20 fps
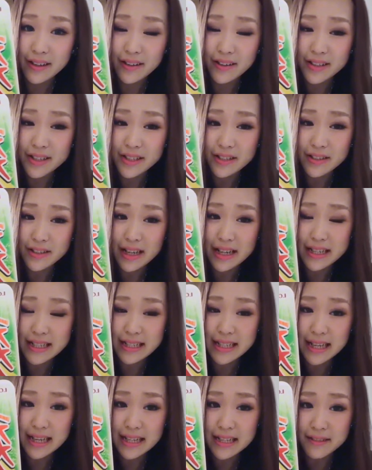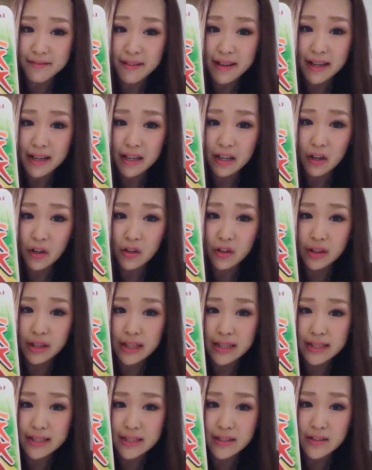今日ご紹介したアイスは
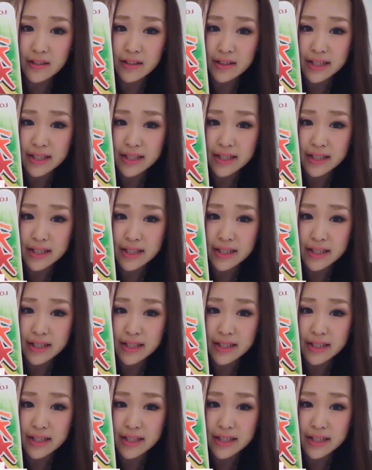ロッテそ